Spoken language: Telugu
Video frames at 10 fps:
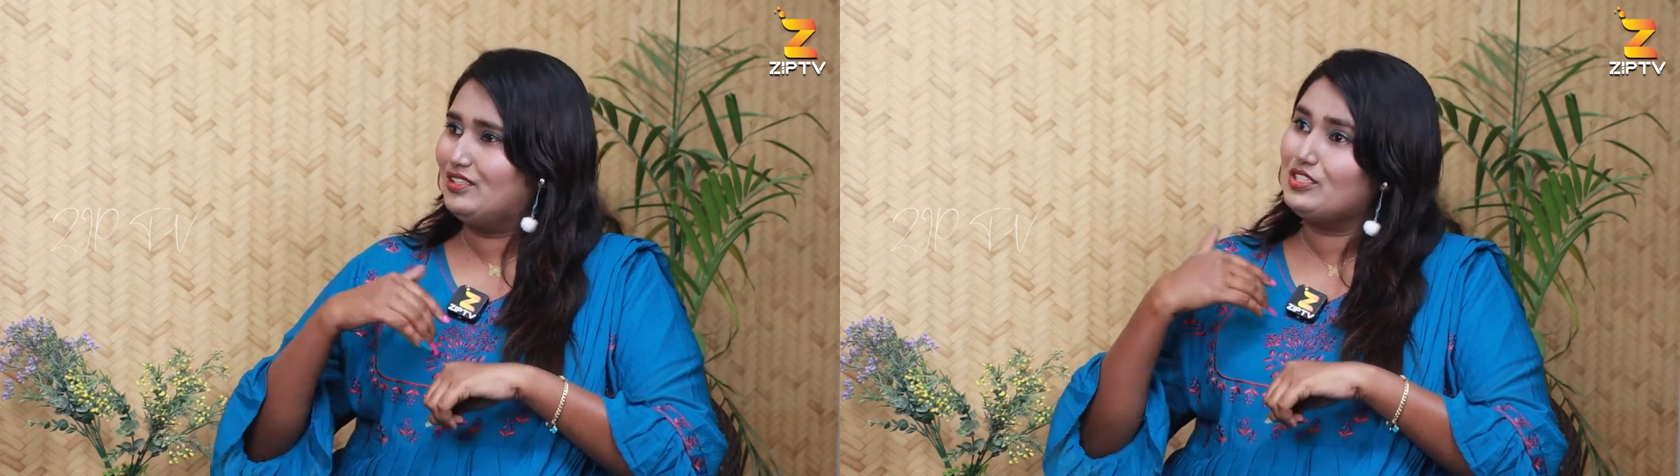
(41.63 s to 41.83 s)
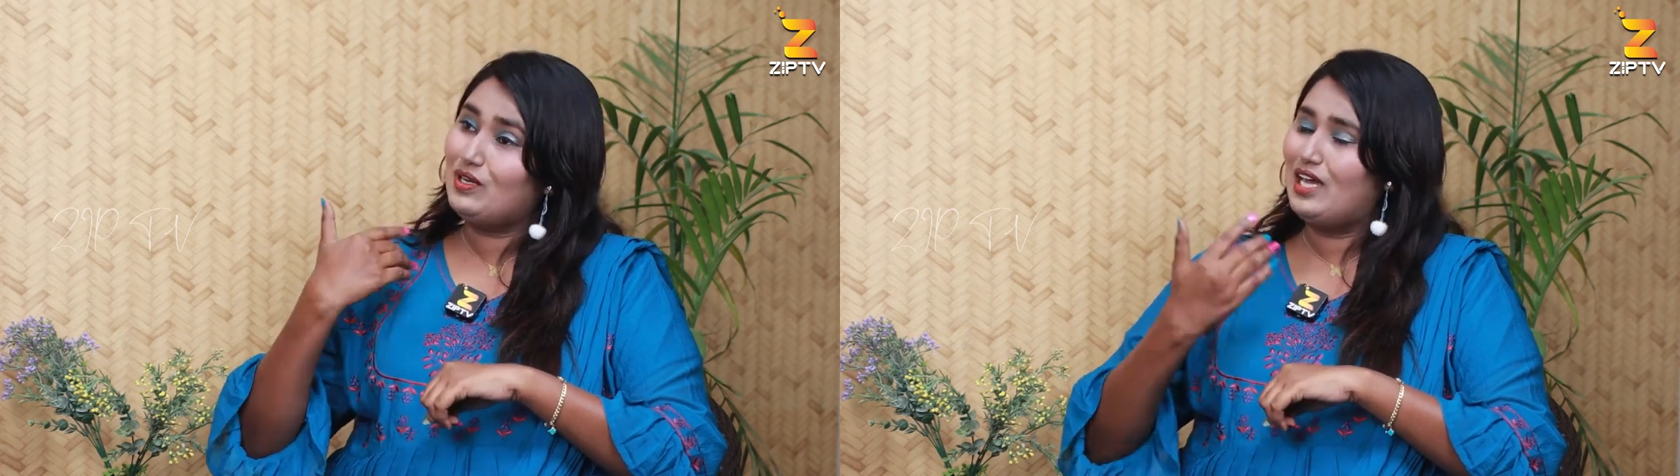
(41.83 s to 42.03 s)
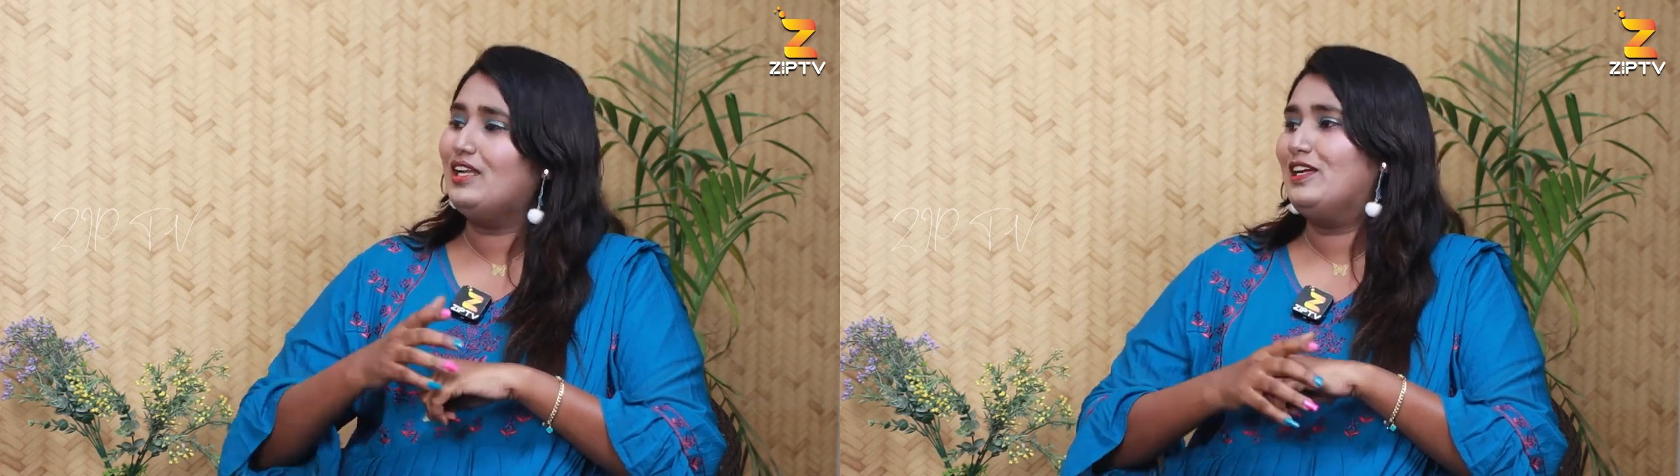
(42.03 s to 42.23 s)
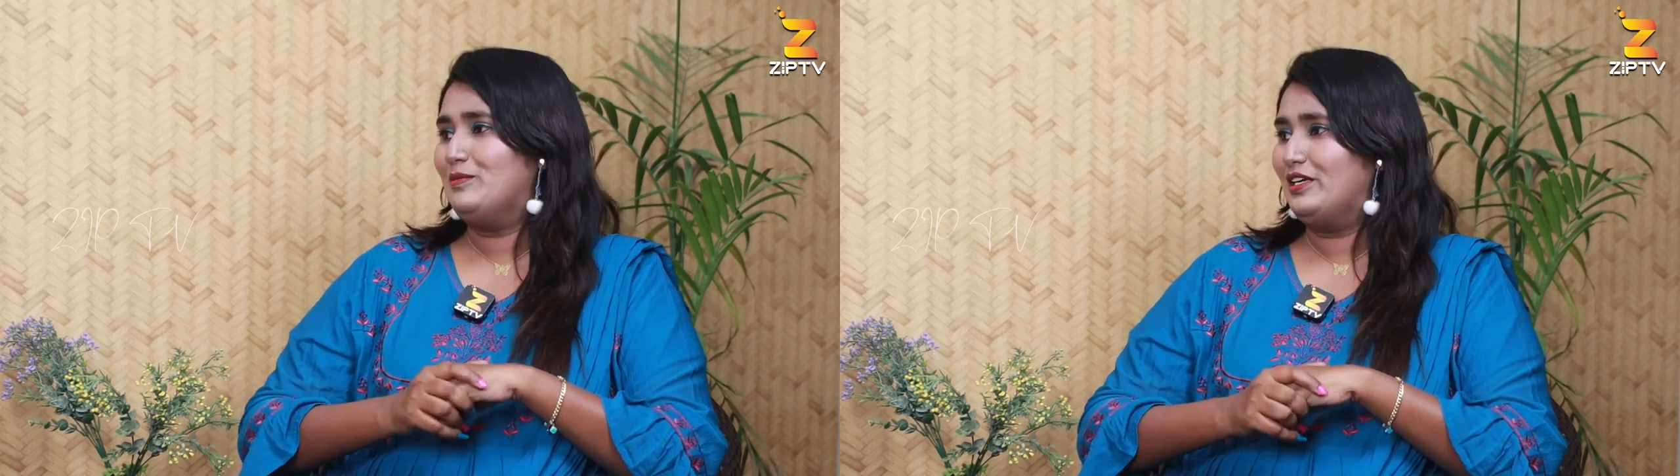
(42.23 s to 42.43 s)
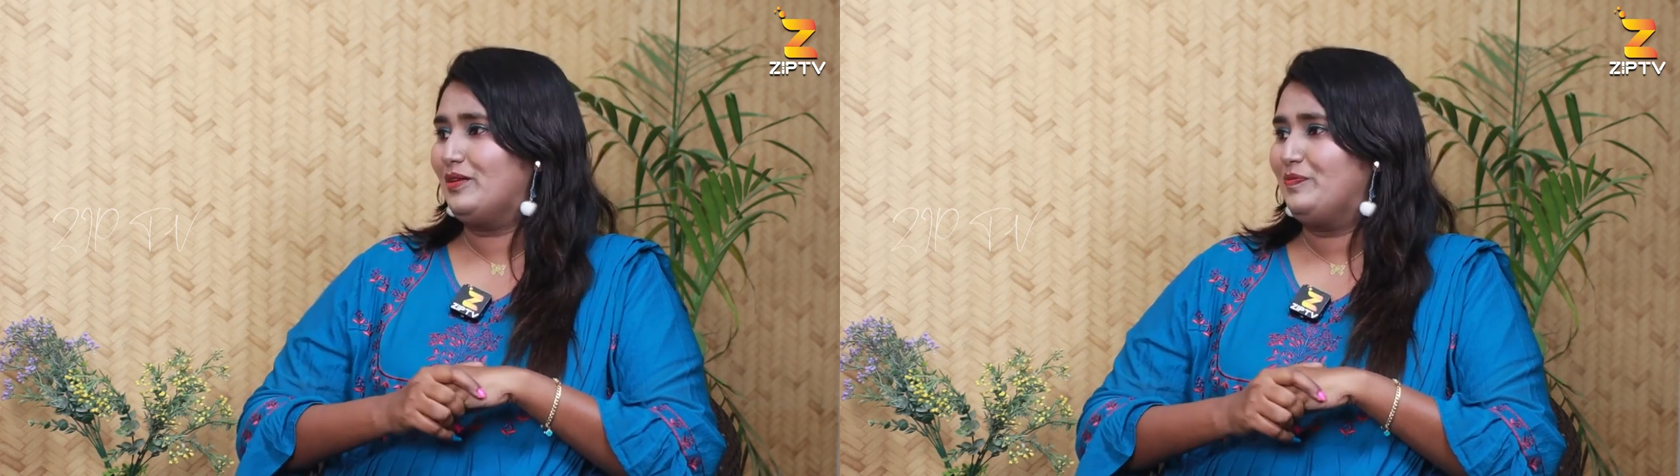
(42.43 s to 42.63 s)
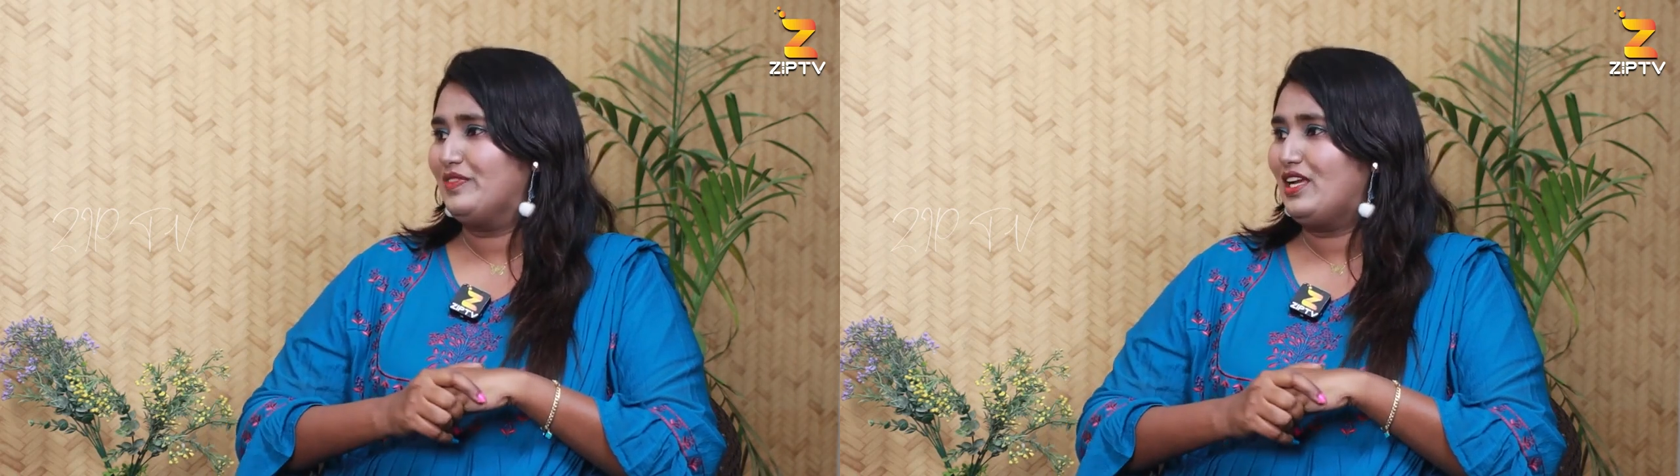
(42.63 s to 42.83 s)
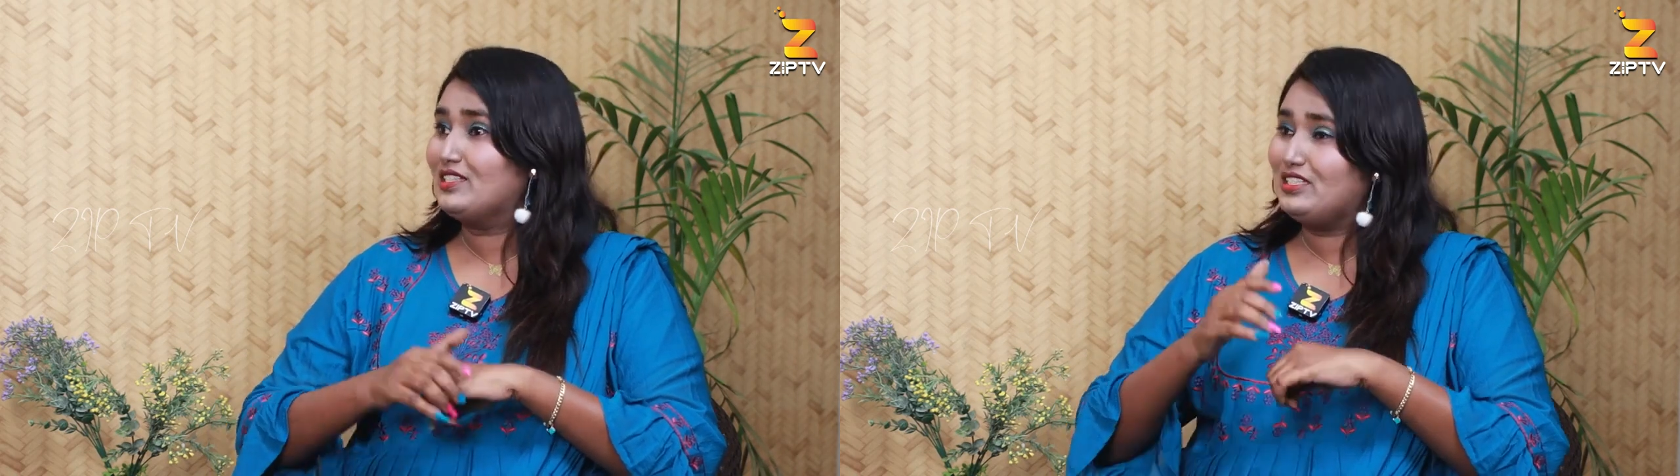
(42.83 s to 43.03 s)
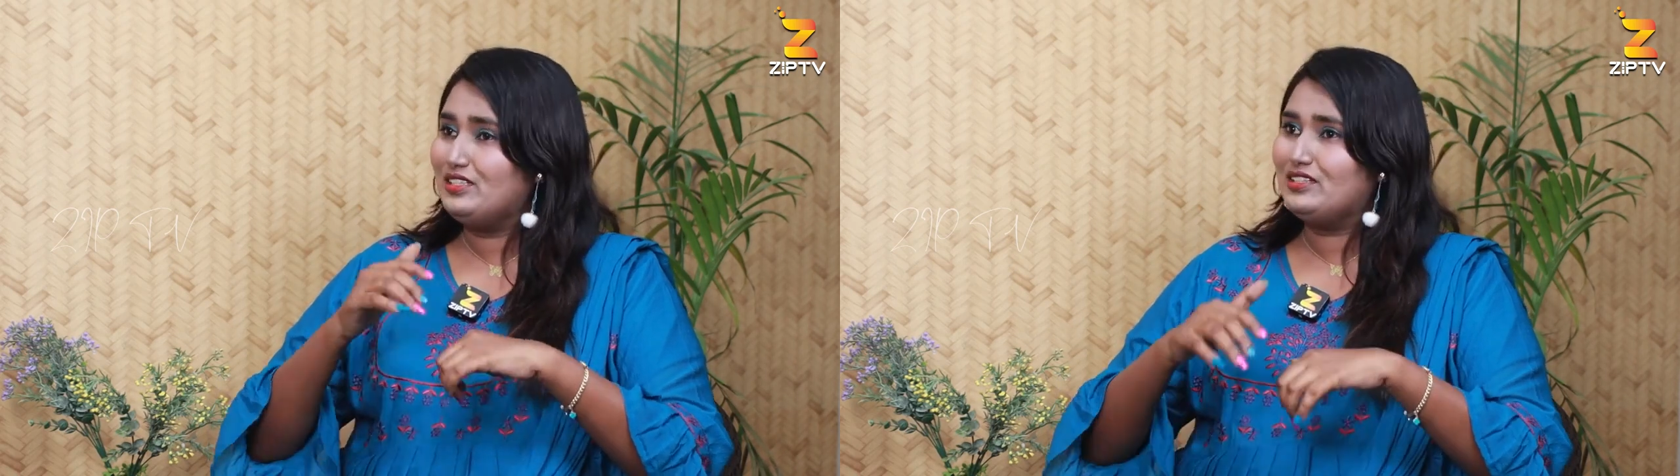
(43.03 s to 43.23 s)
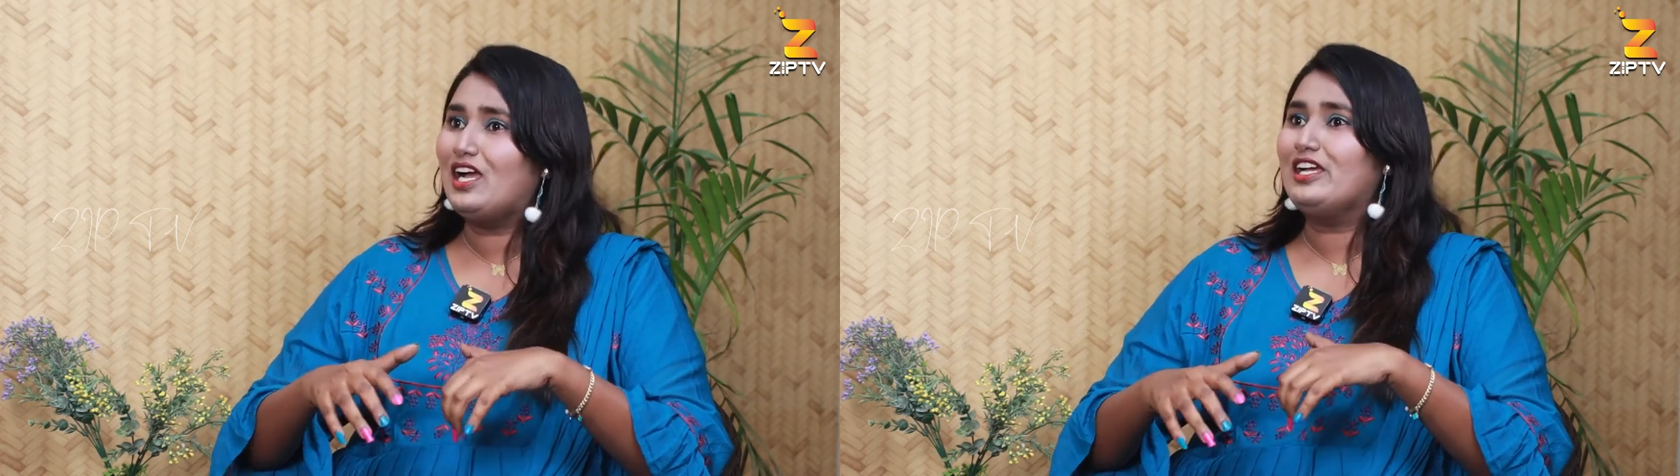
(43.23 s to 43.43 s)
సో అలా అనమాట అసలు ఇంత